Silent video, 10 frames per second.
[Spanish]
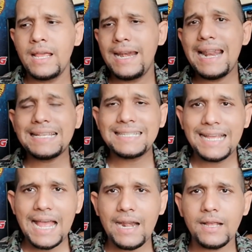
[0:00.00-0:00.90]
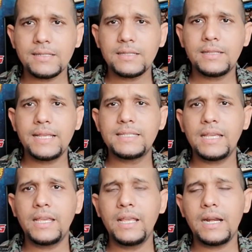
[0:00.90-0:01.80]
las ganas de
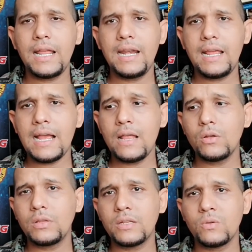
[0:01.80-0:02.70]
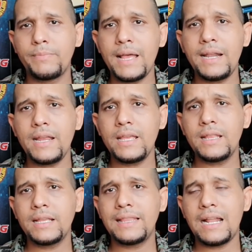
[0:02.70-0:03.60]
seguir el legado de su padre y
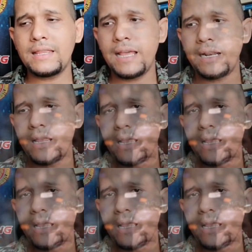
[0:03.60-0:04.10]
de tratar